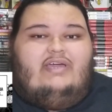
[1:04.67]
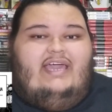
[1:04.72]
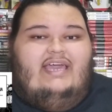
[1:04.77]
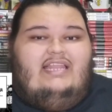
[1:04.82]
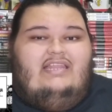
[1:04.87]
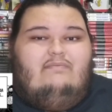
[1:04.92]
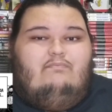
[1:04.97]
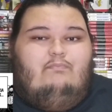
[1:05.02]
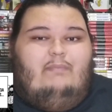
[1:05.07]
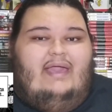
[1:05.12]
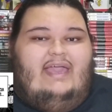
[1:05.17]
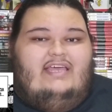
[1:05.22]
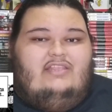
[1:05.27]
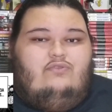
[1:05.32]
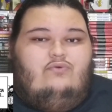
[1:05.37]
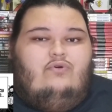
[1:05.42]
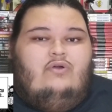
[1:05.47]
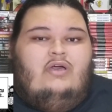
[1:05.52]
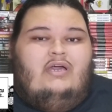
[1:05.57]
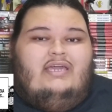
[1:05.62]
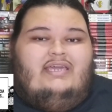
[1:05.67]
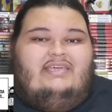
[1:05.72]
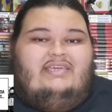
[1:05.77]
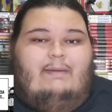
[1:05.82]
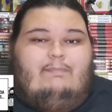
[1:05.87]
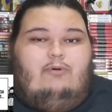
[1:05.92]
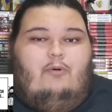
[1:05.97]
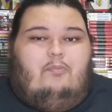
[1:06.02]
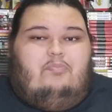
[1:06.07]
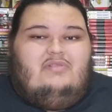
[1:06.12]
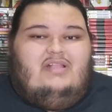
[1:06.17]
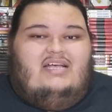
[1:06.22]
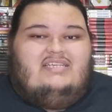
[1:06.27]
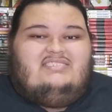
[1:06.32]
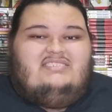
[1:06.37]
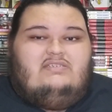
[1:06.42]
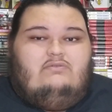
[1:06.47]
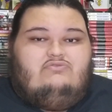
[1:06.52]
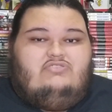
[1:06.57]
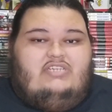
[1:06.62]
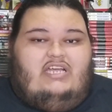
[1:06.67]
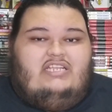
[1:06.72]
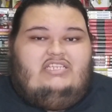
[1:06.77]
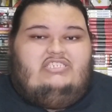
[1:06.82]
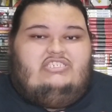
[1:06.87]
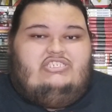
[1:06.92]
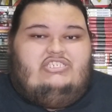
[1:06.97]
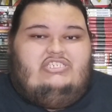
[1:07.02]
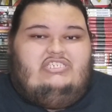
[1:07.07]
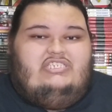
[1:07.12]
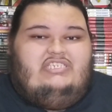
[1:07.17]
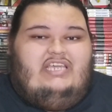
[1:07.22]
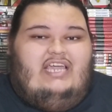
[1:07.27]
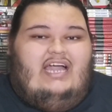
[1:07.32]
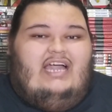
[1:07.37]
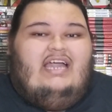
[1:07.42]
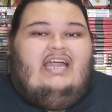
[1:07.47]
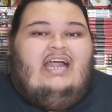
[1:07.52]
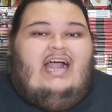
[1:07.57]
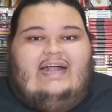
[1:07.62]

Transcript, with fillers: aquele medo que a população já tinha,